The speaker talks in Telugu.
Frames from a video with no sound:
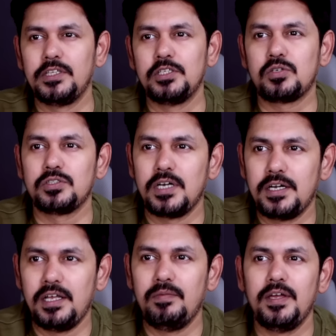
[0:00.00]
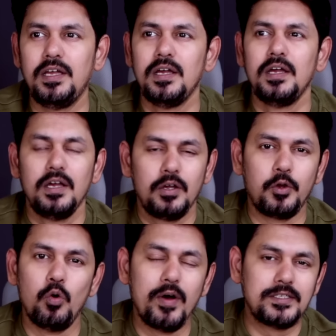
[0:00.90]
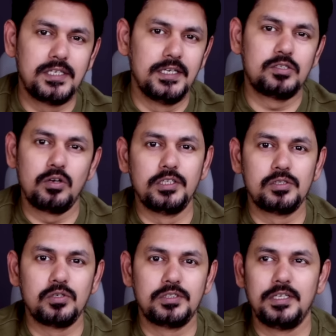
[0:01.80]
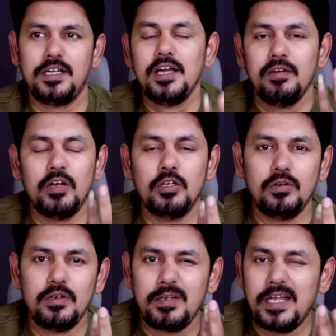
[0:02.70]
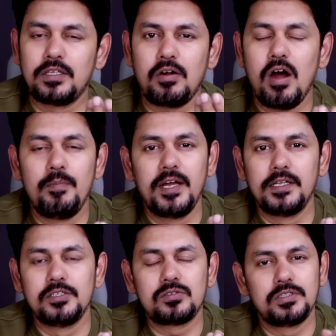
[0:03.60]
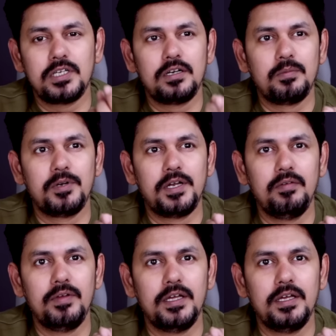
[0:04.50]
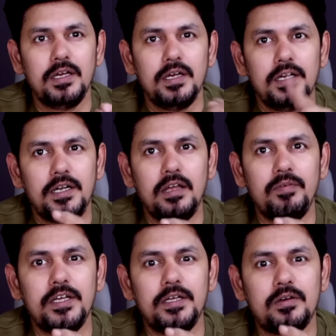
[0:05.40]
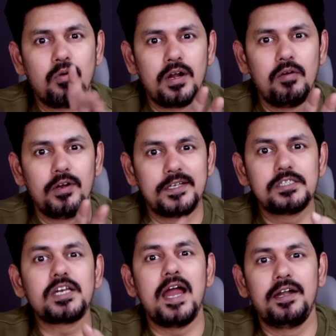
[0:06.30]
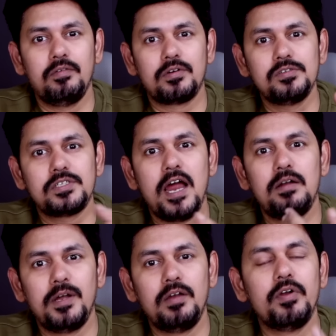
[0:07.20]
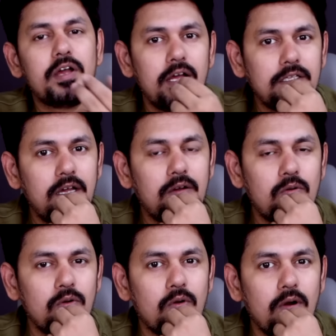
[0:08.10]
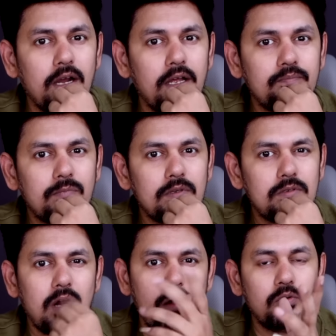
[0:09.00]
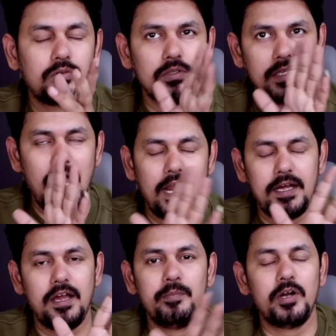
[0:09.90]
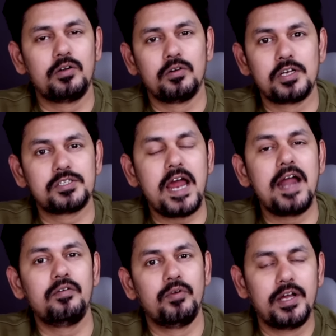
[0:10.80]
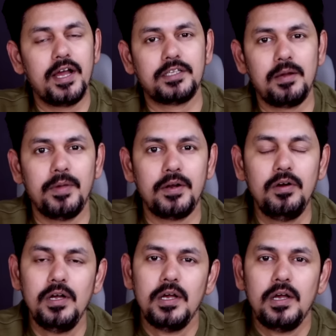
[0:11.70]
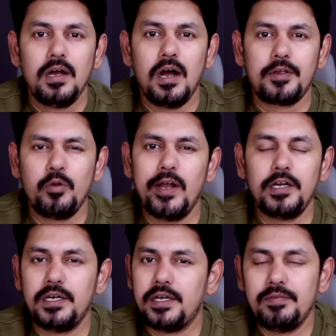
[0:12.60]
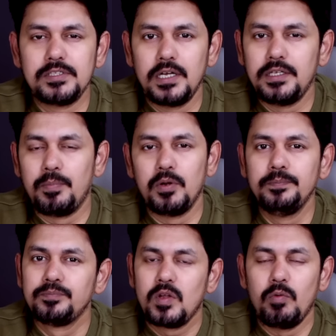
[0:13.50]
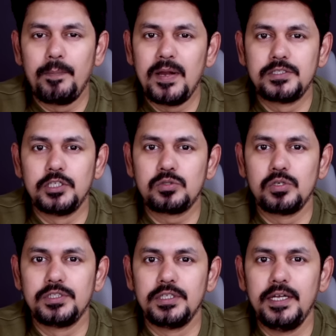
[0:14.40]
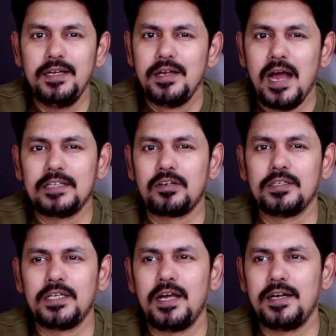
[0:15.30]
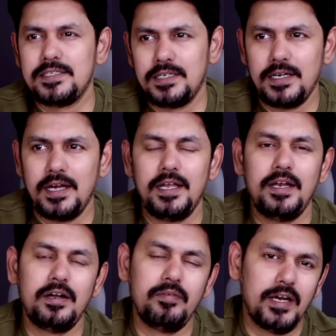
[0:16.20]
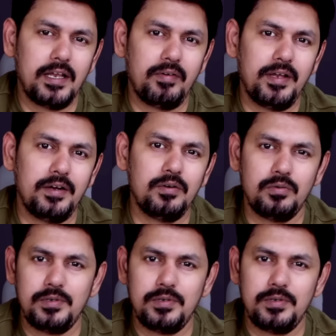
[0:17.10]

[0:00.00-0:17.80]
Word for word: వీళ్ళు తీసుకొచ్చిన టీవీ క్యూ వన్ సిరీస్లో తీసుకొచ్చింది వీళ్ళు ఎంత కామెడీగా తీసుకొచ్చారంటే అప్పుడు టీవీ టీవీ కొన్న వాళ్ళకి స్టాండ్ ఎవరు స్టాండ్ మళ్ళీ విడిగా అయితే కొనుక్కోవాలి సో నాకు గుర్తుంది అలాగే అమ్మినట్టున్నారు స్టాండ్ విడిగా అయితే అమ్మారు క్యూఎల్ఈడి టీవీస్ని అయితే అప్పుడు వన్ ప్లస్ తీసుకొచ్చింది ఆ తర్వాత రీసెంట్గానే రెండు వేల ఇరవై రెండు